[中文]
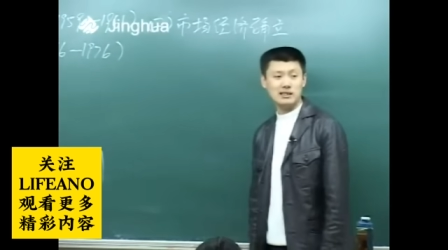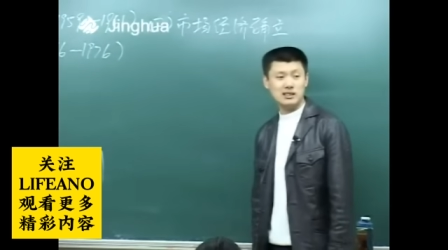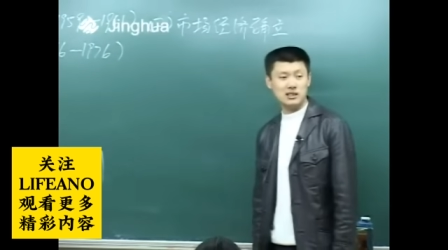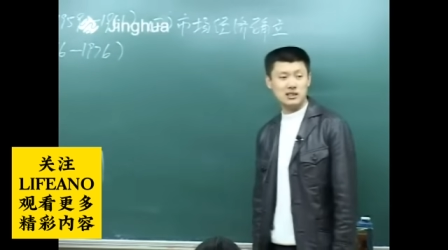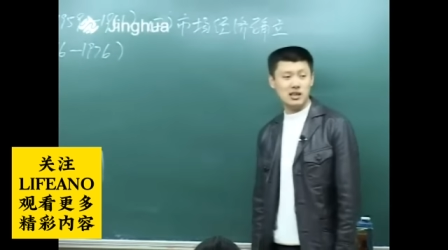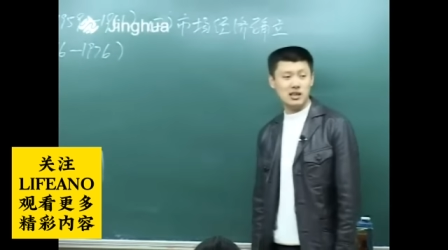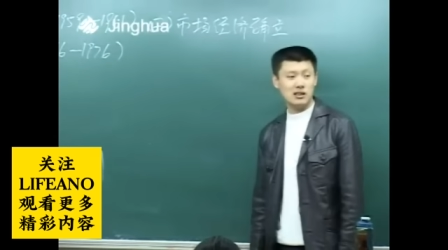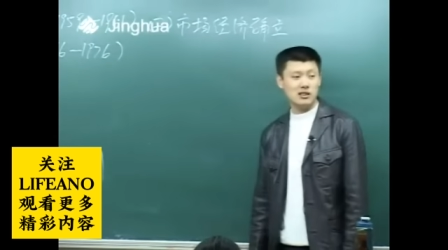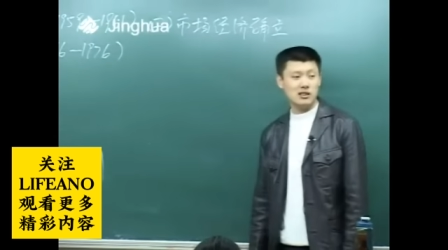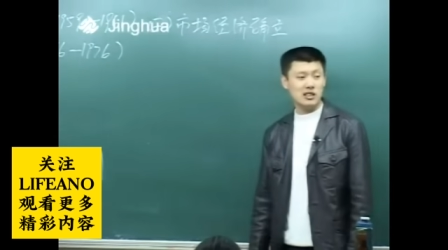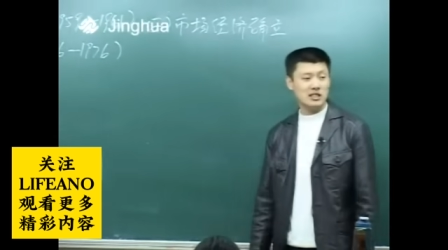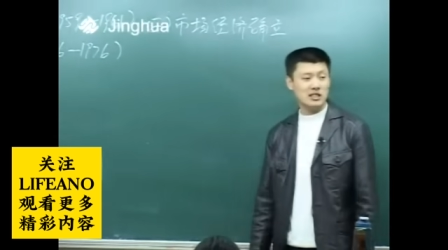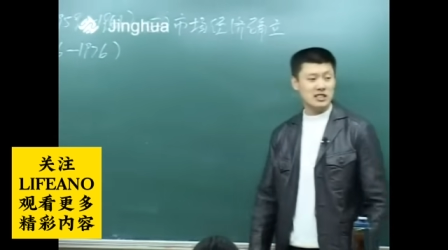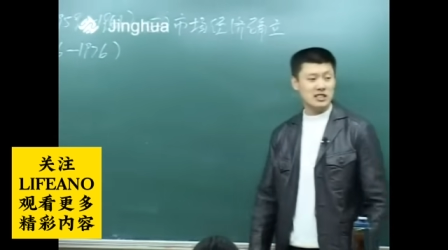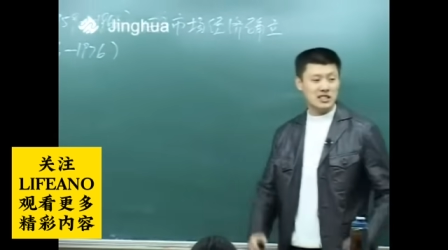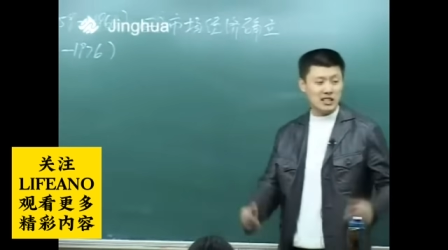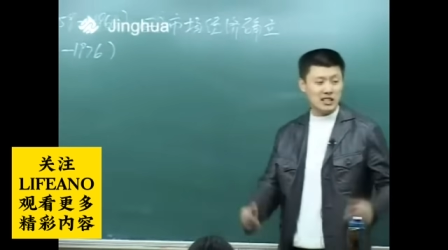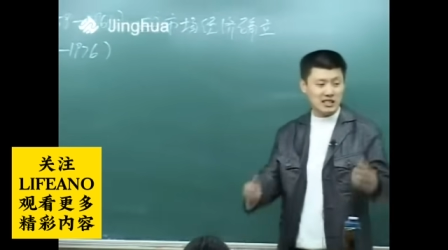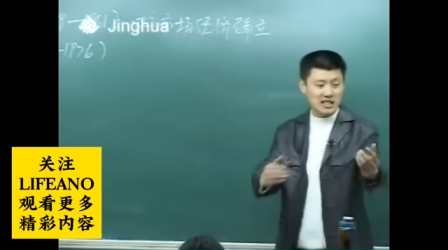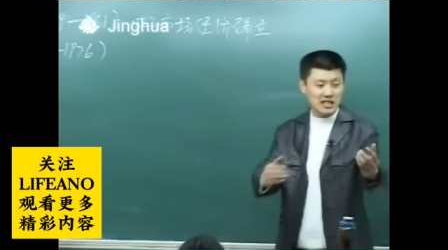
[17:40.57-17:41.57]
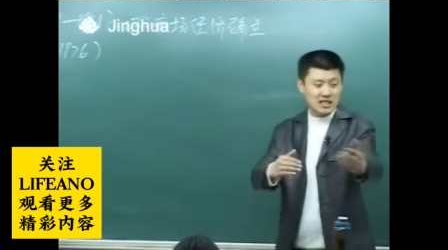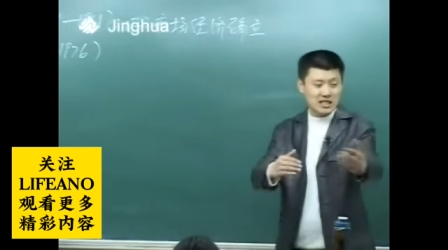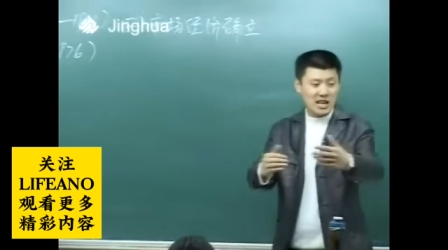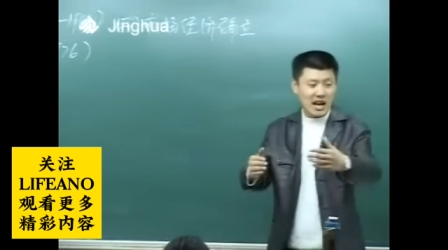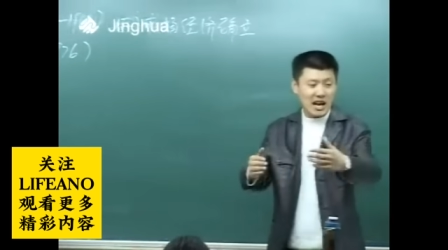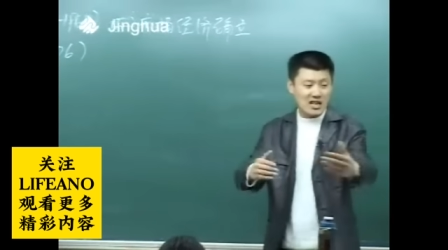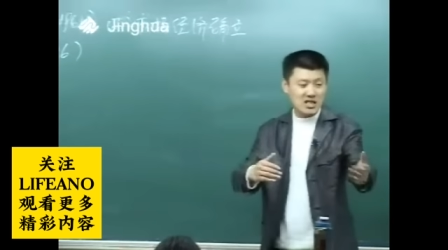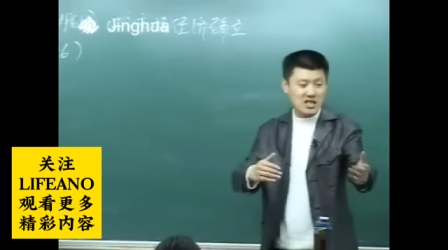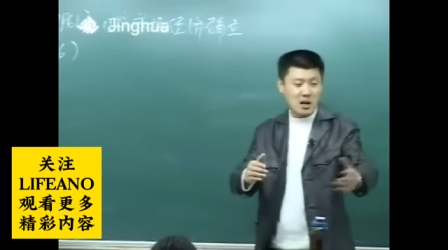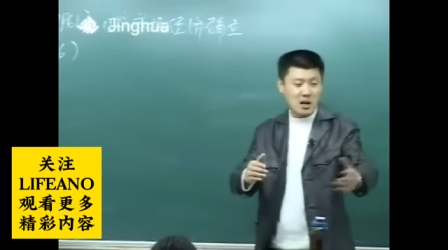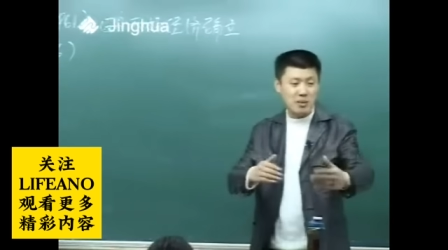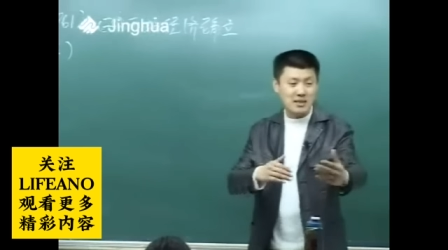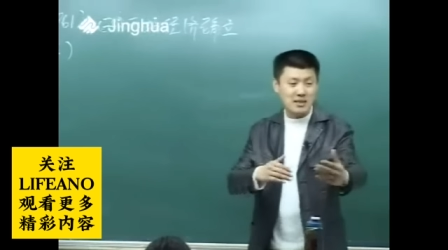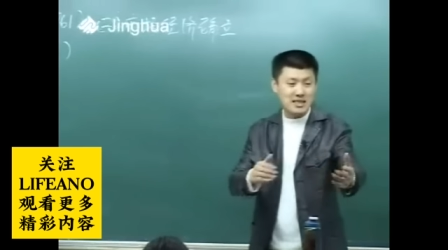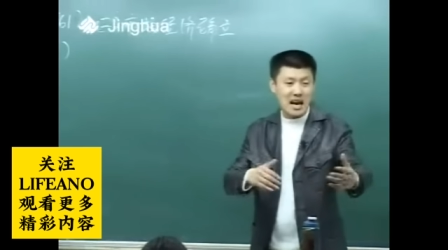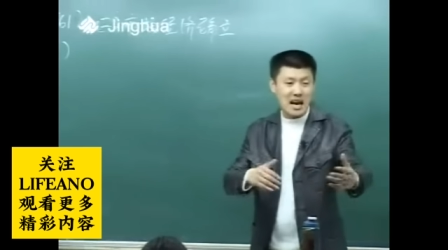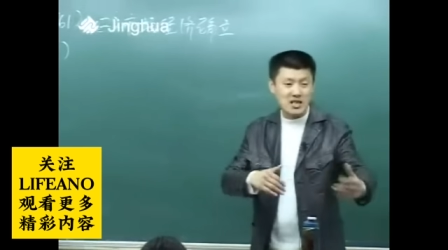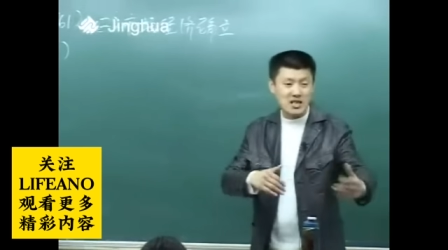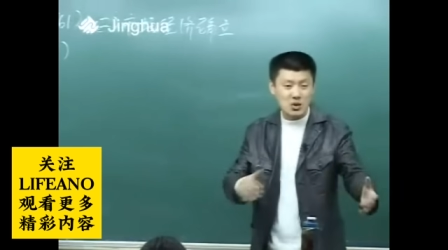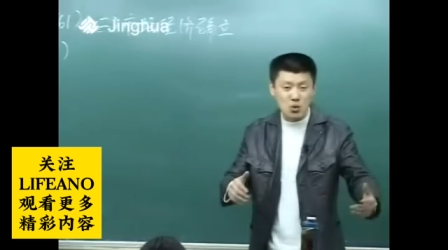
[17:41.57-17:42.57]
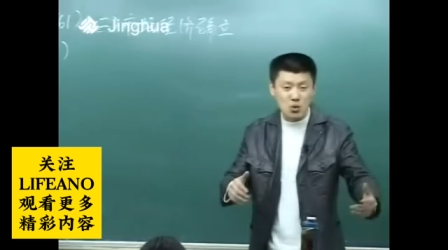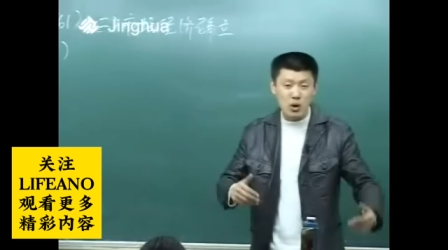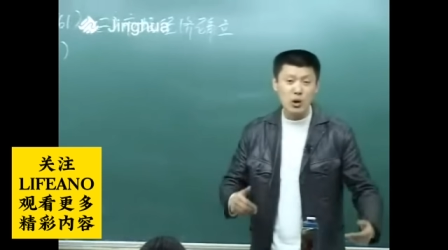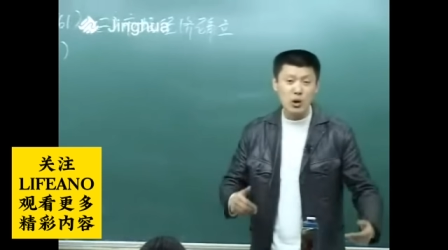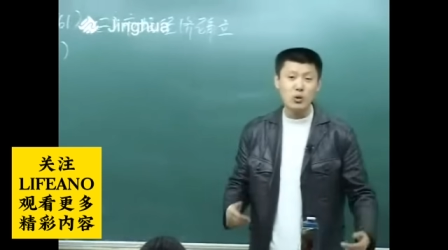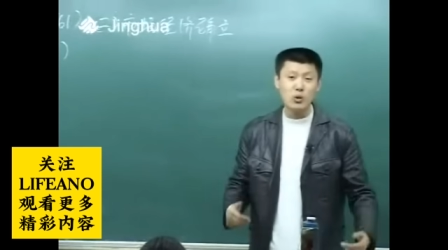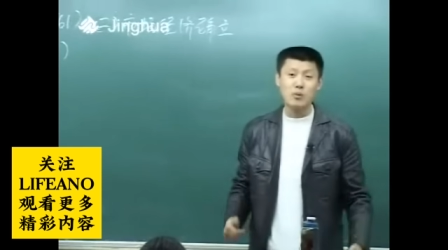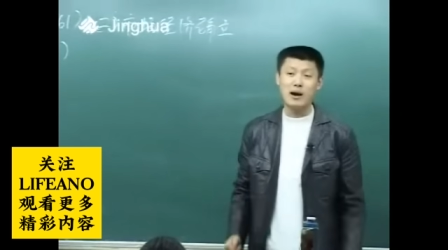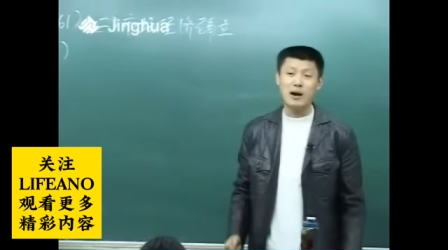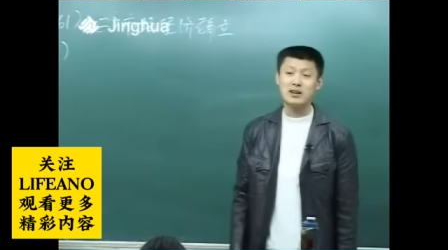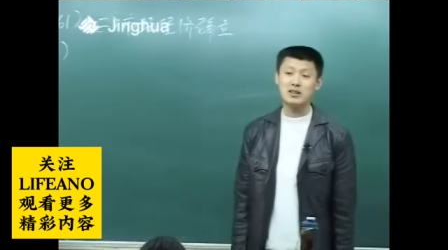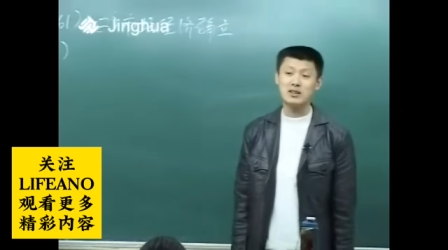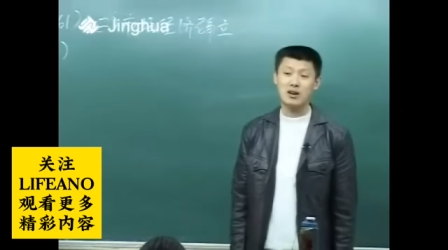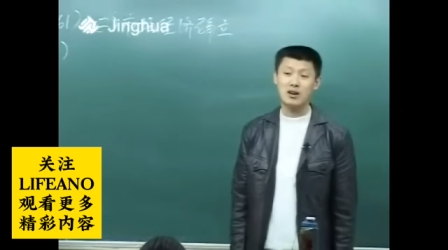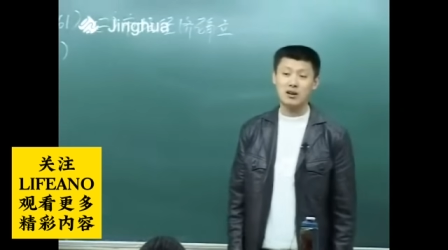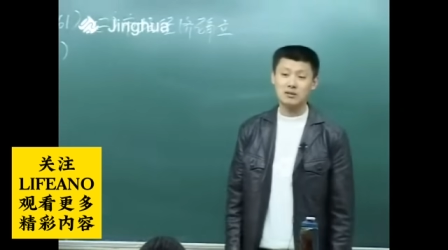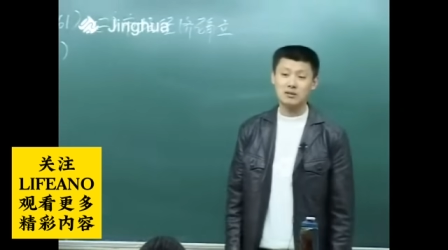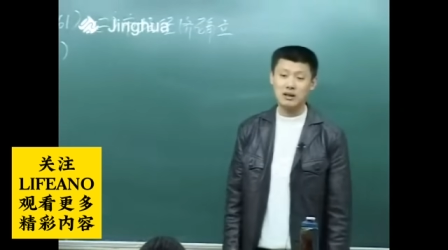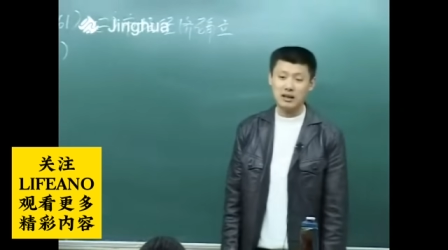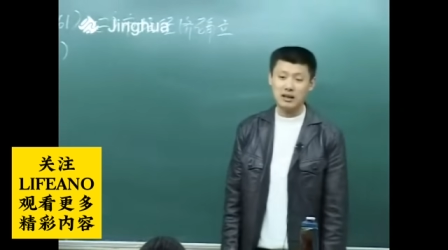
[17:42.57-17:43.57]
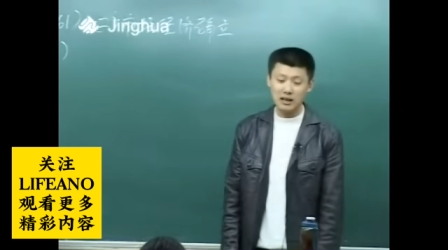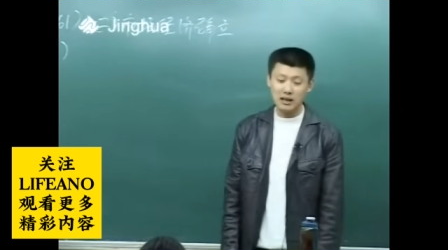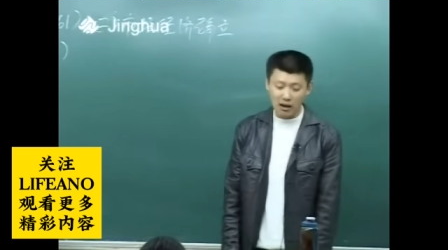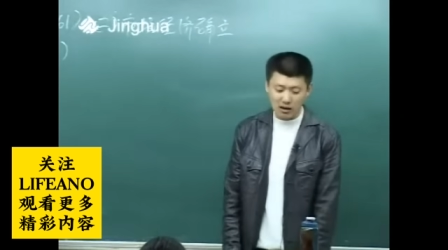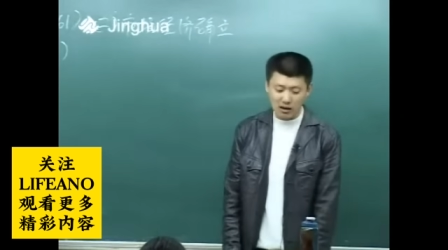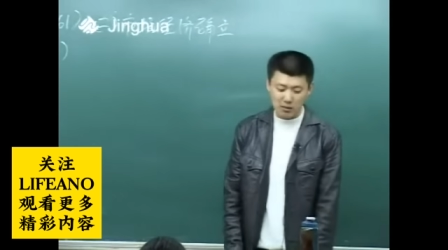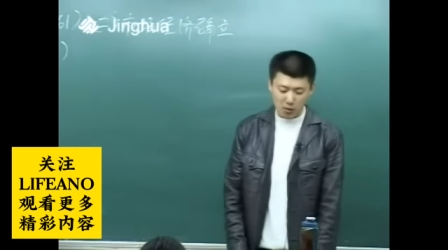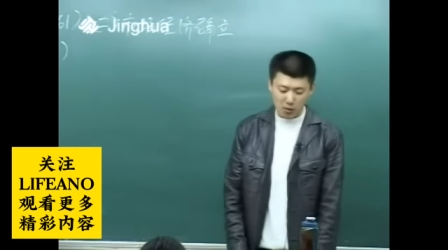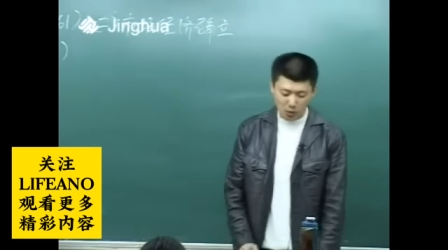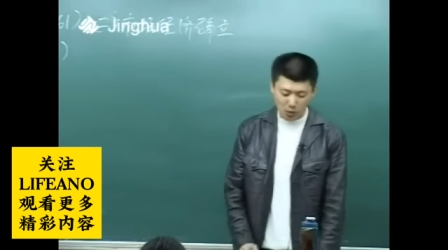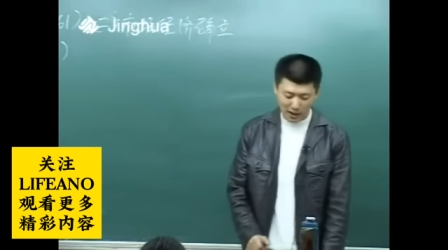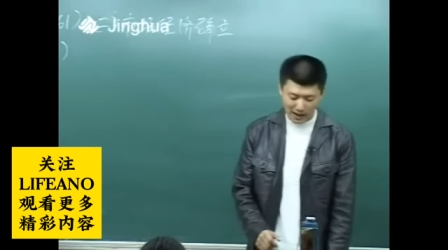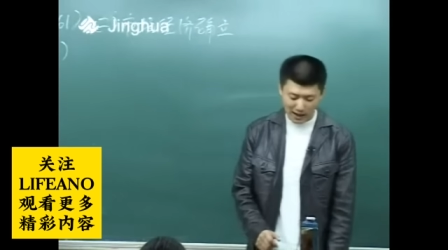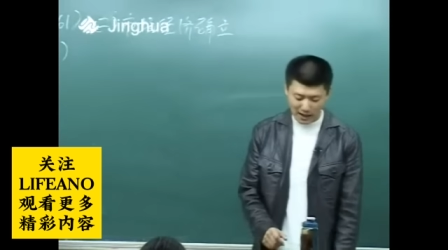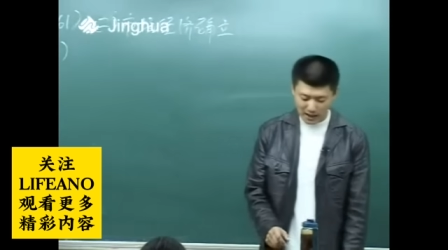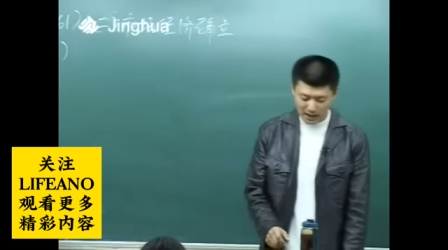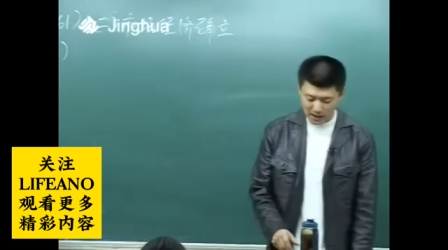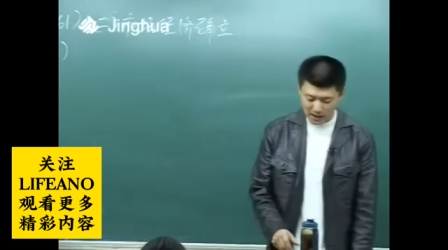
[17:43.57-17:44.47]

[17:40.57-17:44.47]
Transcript: 你这样你你一切按商品价值规律办事儿，是吧？你哪能这么胡来？